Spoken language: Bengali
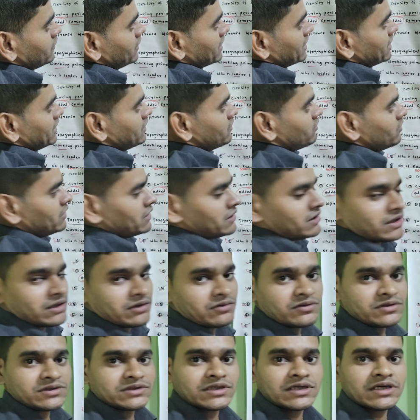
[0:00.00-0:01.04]
এখানেও হ্যান্ডেল
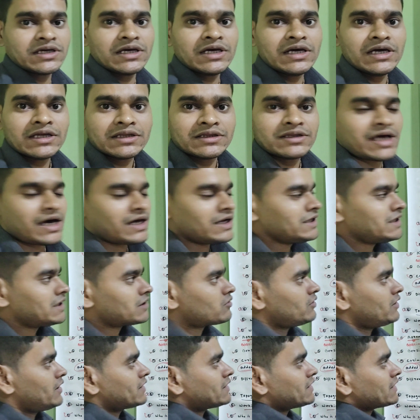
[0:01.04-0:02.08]
রয়েছে তাহলে
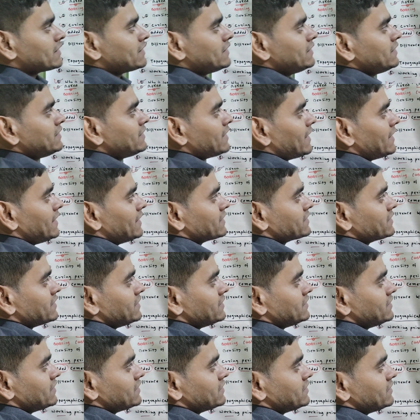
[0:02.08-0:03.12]
দেখো এটা কি
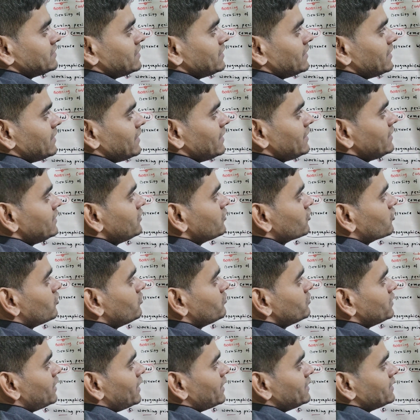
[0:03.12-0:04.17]
ডাইরেকশানে যাচ্ছে না এই রকম
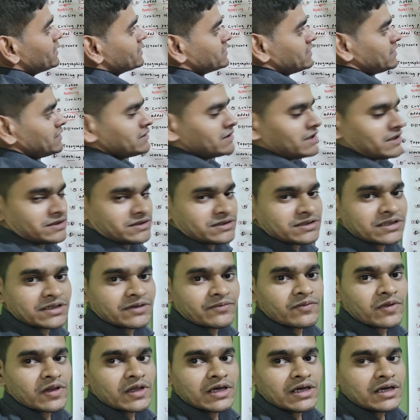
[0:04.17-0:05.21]
ডাইরেকশানে যাচ্ছে
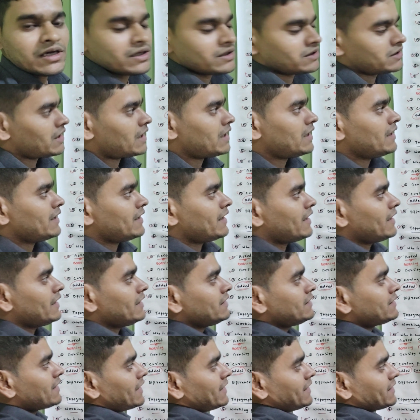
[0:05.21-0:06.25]
তাহলে এই
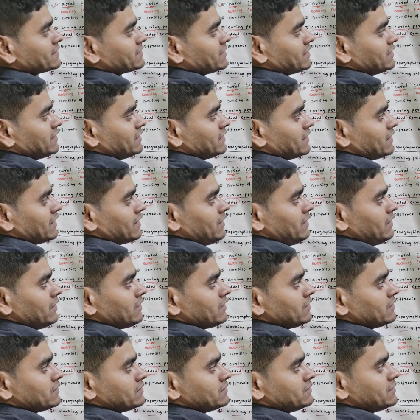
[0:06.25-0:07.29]
ডাইরেকশান দিকে
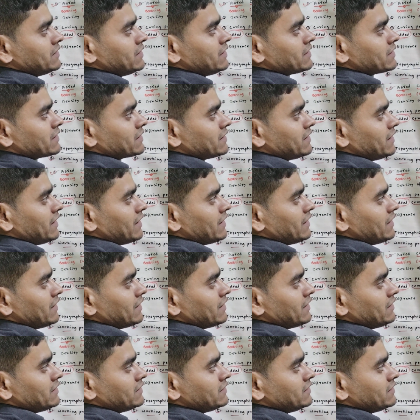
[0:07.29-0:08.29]
যে টেনে